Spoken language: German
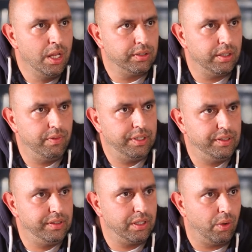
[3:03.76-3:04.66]
sondern wenn
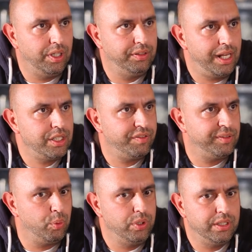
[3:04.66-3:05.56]
sie sich auch
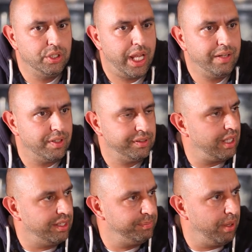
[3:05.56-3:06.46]
gesellschaftspolitisch etwas
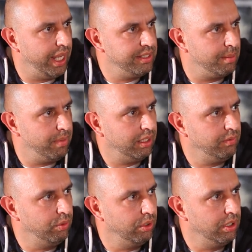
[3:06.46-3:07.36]
transparenter
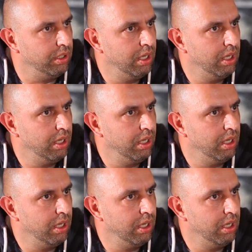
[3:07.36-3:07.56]
machen würden.